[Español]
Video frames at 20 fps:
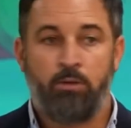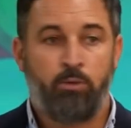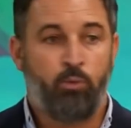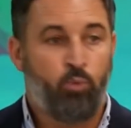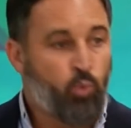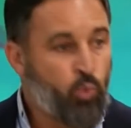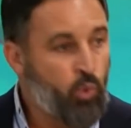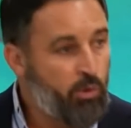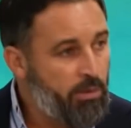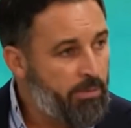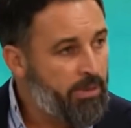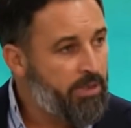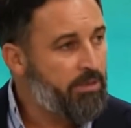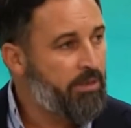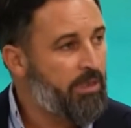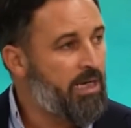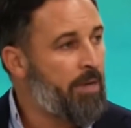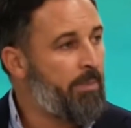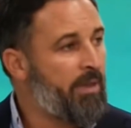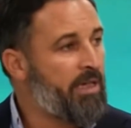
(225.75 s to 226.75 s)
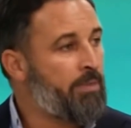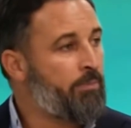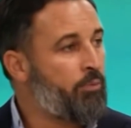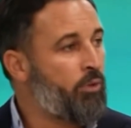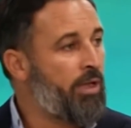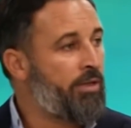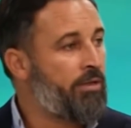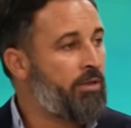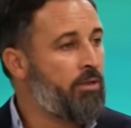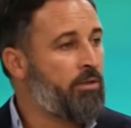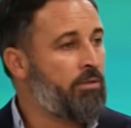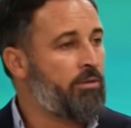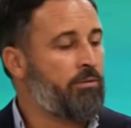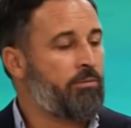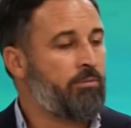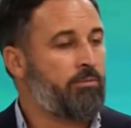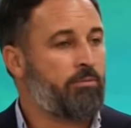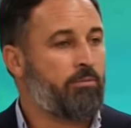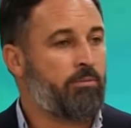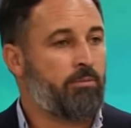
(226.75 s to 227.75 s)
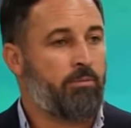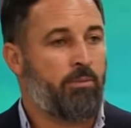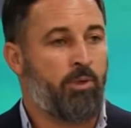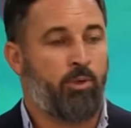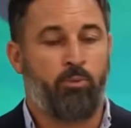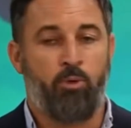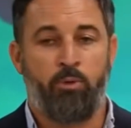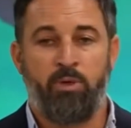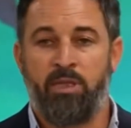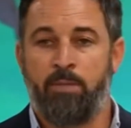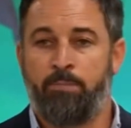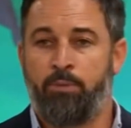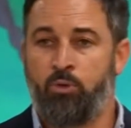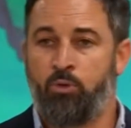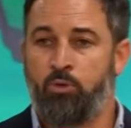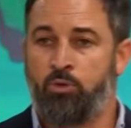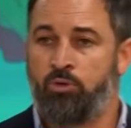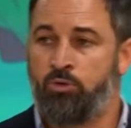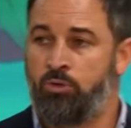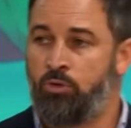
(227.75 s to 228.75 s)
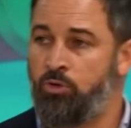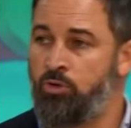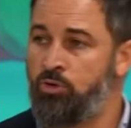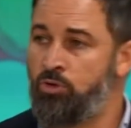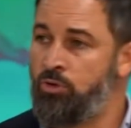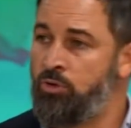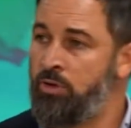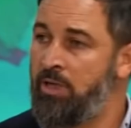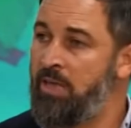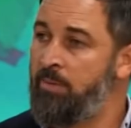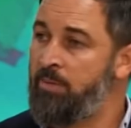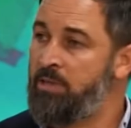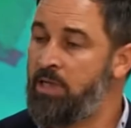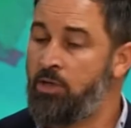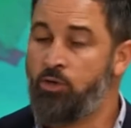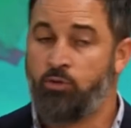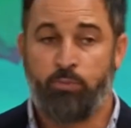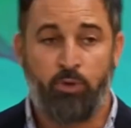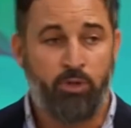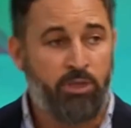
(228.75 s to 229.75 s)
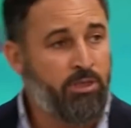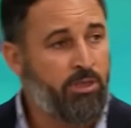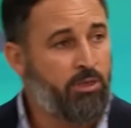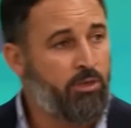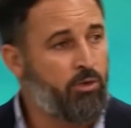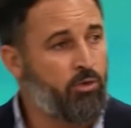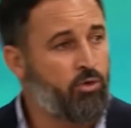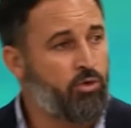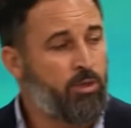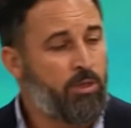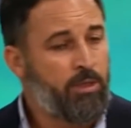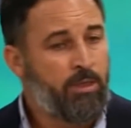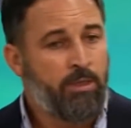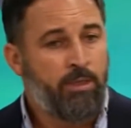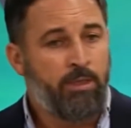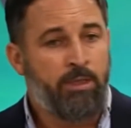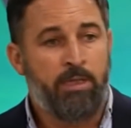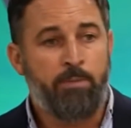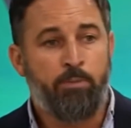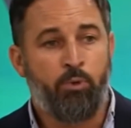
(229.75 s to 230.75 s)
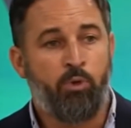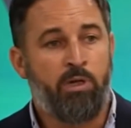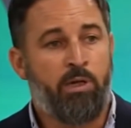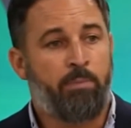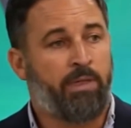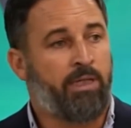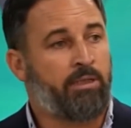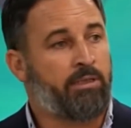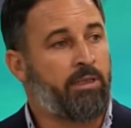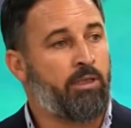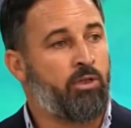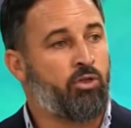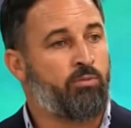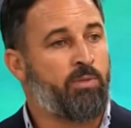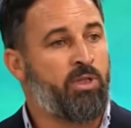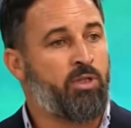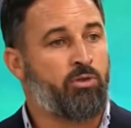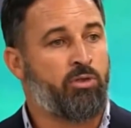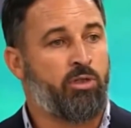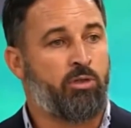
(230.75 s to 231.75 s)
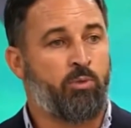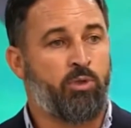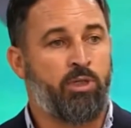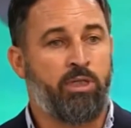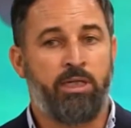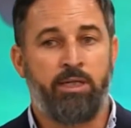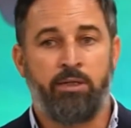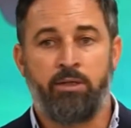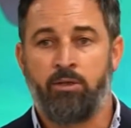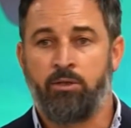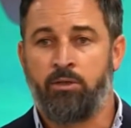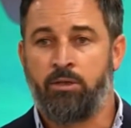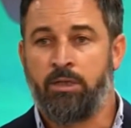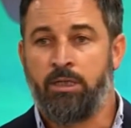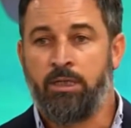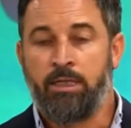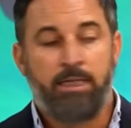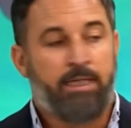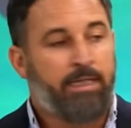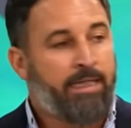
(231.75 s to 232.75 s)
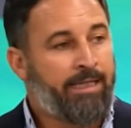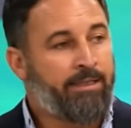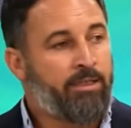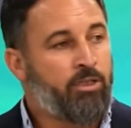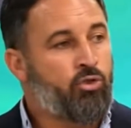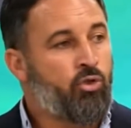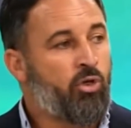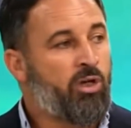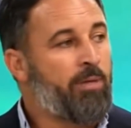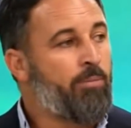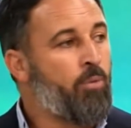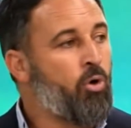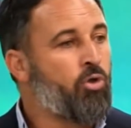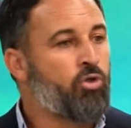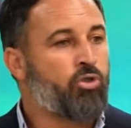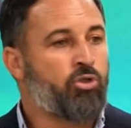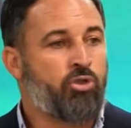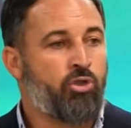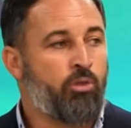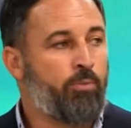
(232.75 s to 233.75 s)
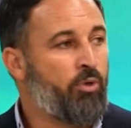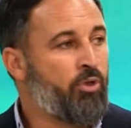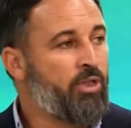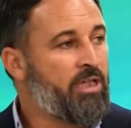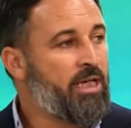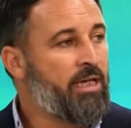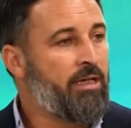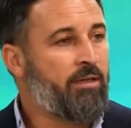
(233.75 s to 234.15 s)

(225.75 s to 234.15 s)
nuevamente la manipulación promovida por nuestros adversarios políticos y por una parte de los medios de comunicación que han dicho que Vox se oponía